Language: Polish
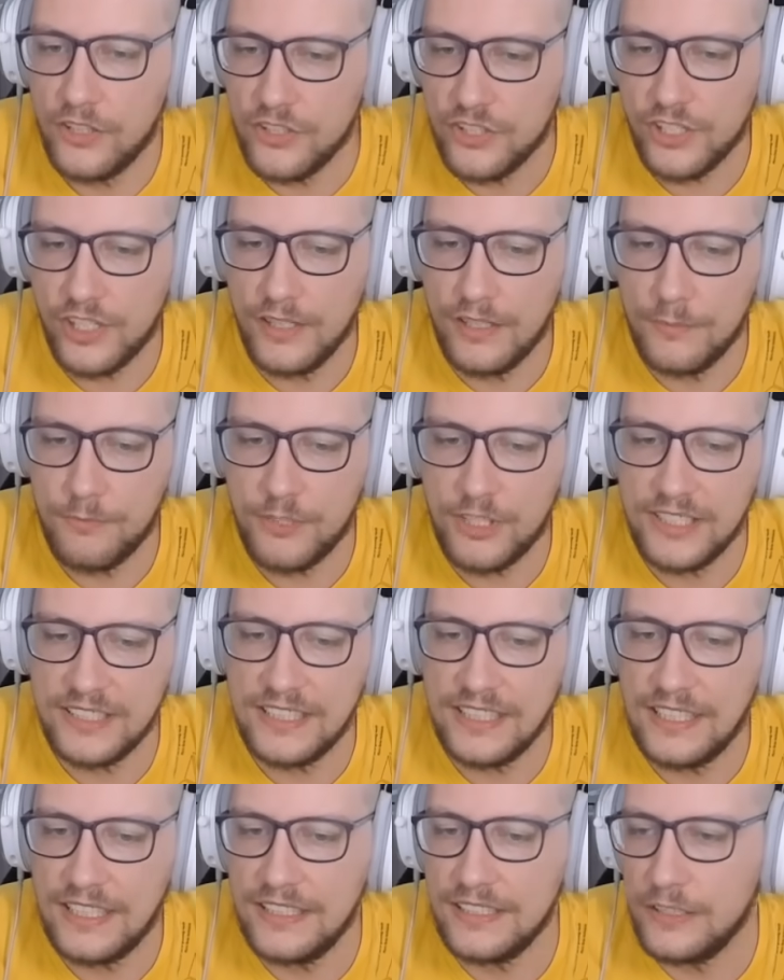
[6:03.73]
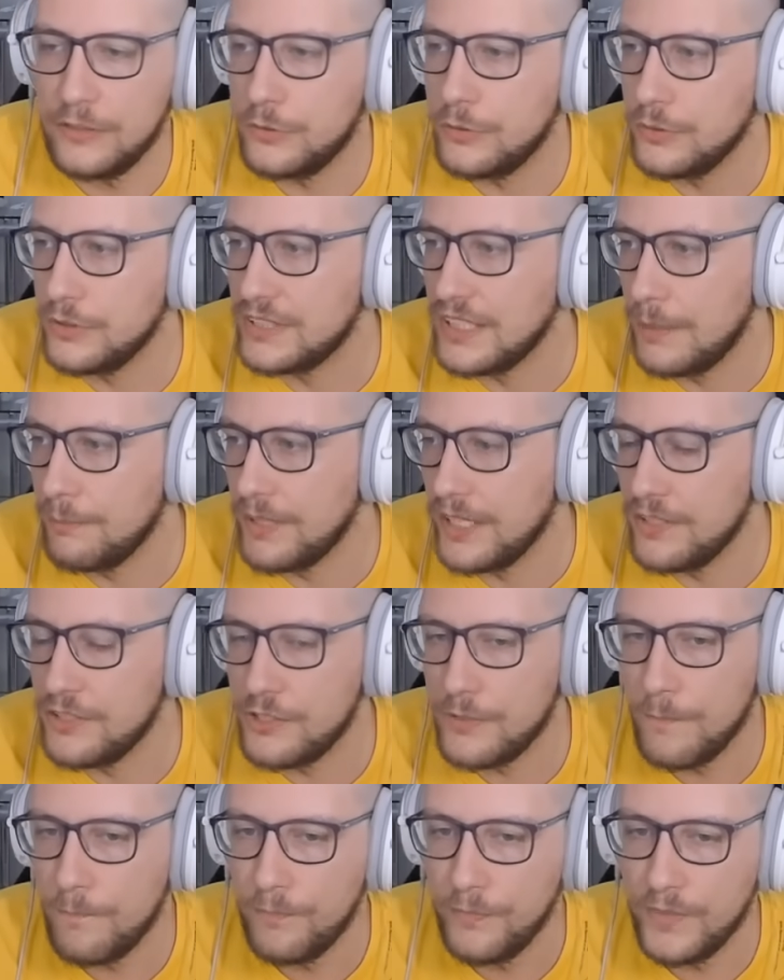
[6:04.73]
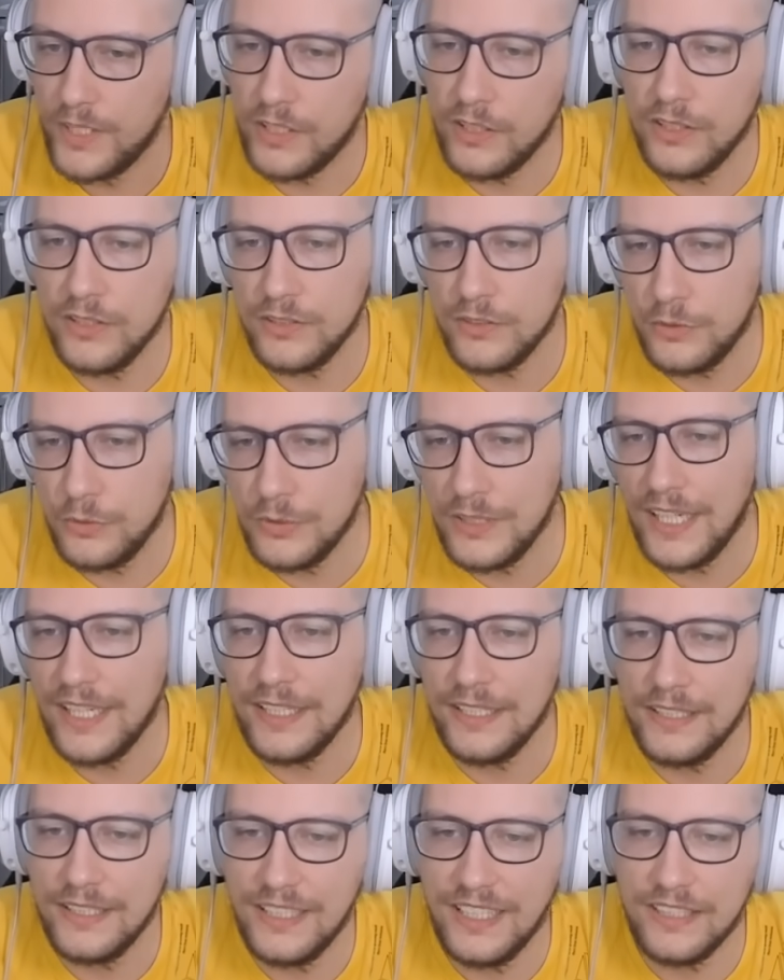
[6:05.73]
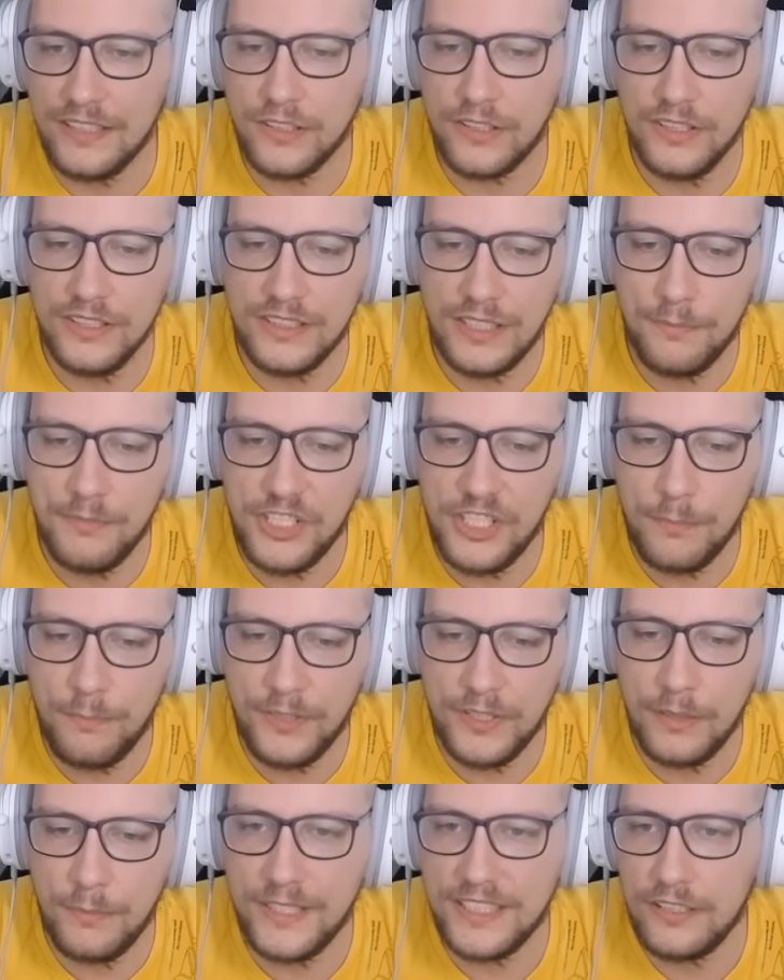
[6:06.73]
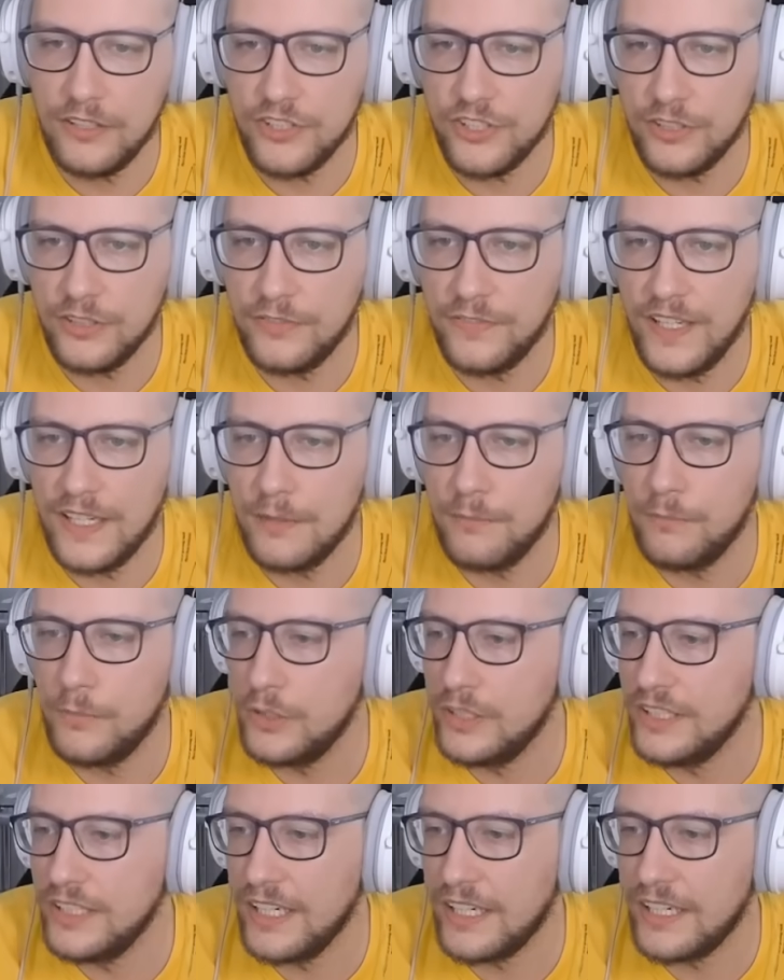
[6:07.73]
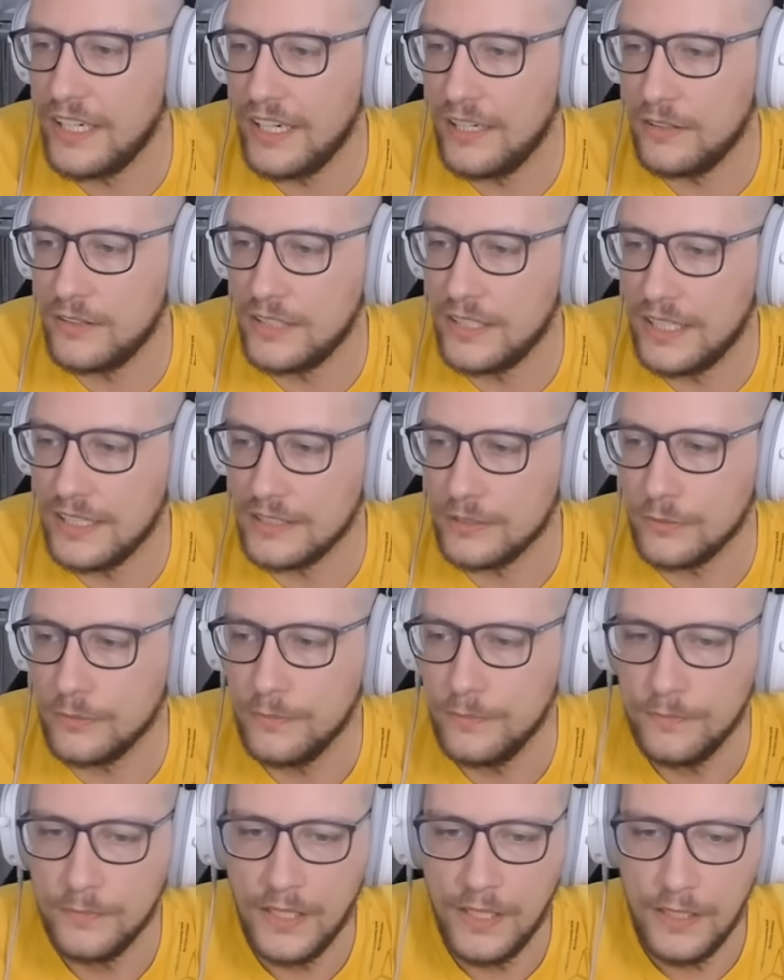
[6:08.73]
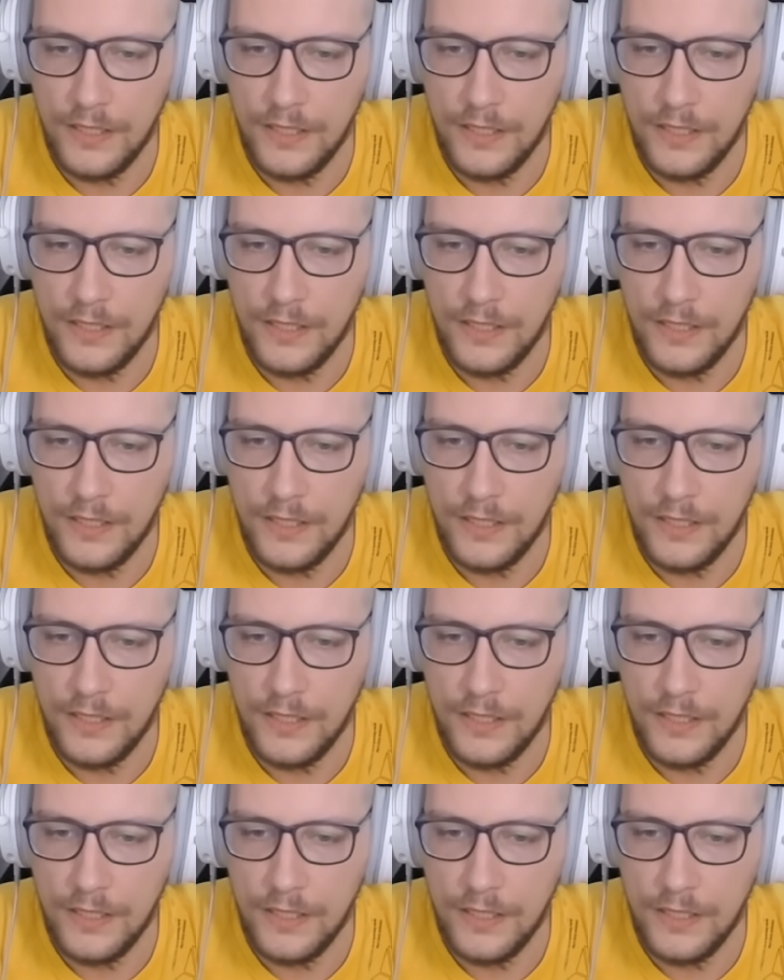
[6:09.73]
skoczka, na przykład zagranie ruchu C5. Tylko tutaj nie do końca mi się podoba to, że otwieram mu linię G od razu.